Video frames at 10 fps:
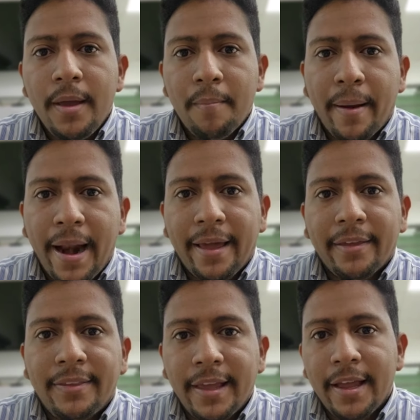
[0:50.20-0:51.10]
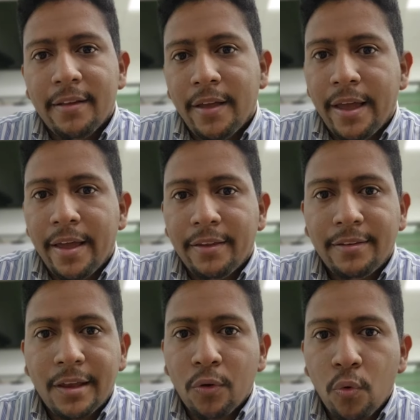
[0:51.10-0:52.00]
para que estén eh,
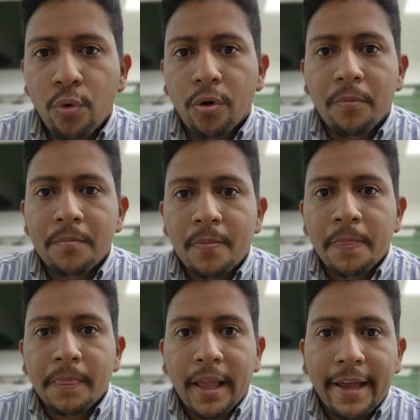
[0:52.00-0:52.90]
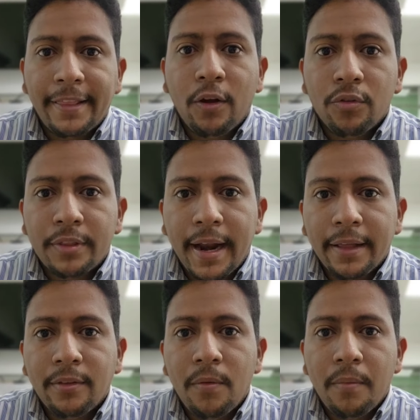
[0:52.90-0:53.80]
seguros. Este
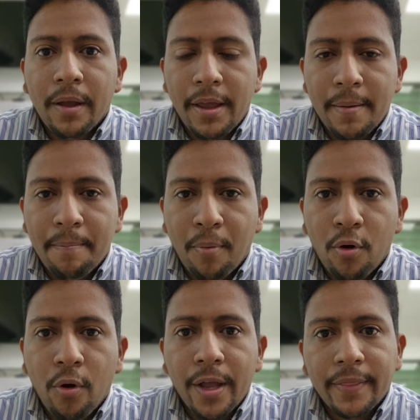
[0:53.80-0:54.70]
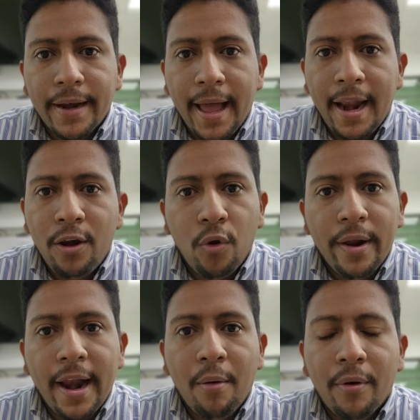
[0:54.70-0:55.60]
contrato eh, por lo general lo
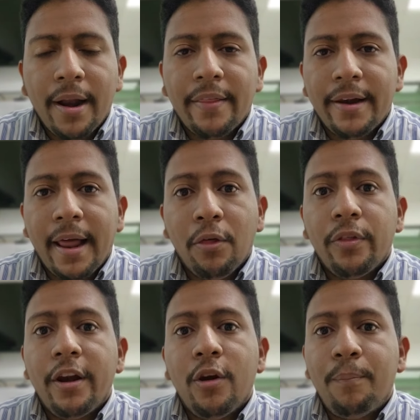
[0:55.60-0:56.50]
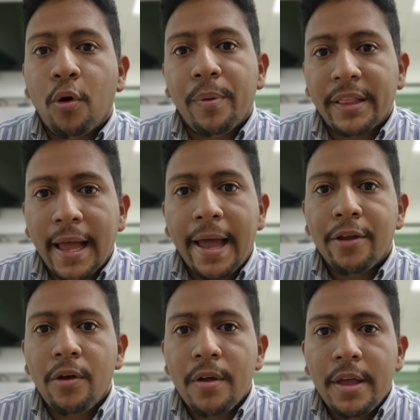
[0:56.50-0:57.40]
elabora del lado del
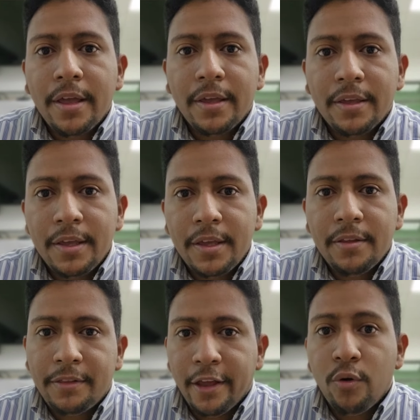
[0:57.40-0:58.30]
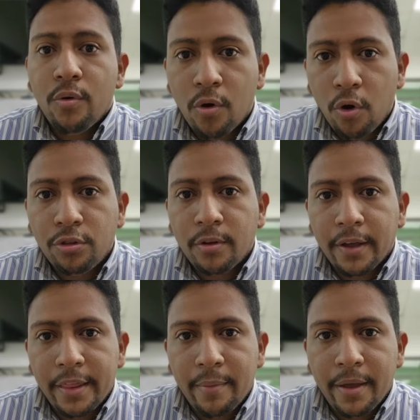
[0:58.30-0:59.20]
propietario y tiene un costo
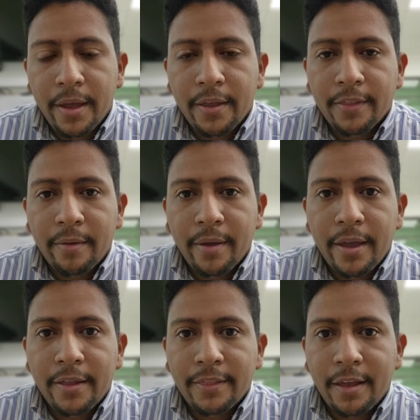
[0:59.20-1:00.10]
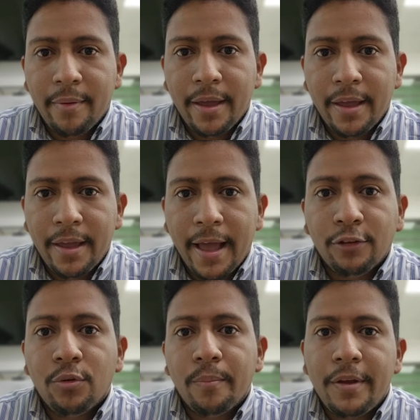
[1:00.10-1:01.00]
que debe, debe, debe
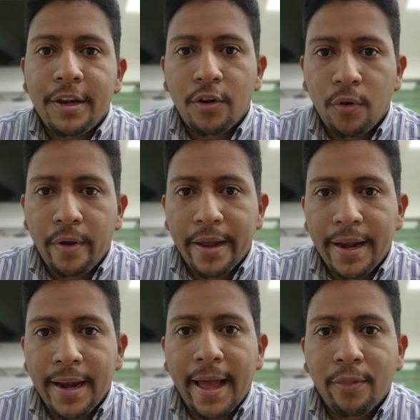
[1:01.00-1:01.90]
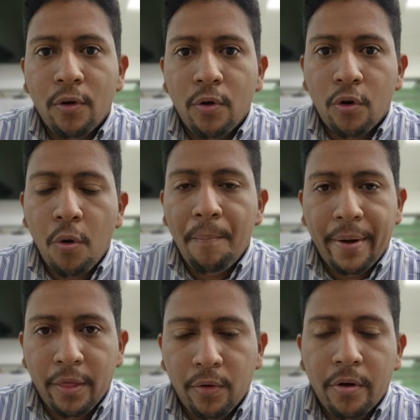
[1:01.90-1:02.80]
asumirlo el lado
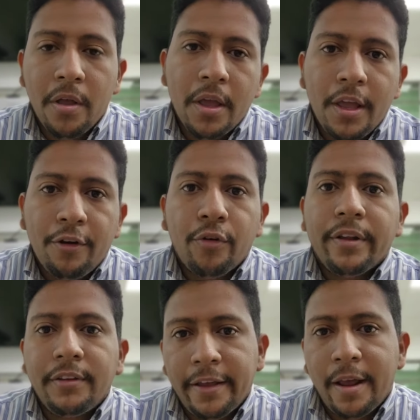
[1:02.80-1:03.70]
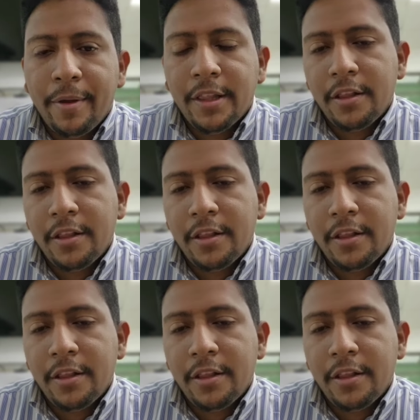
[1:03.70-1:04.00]
comprador. No necesariamente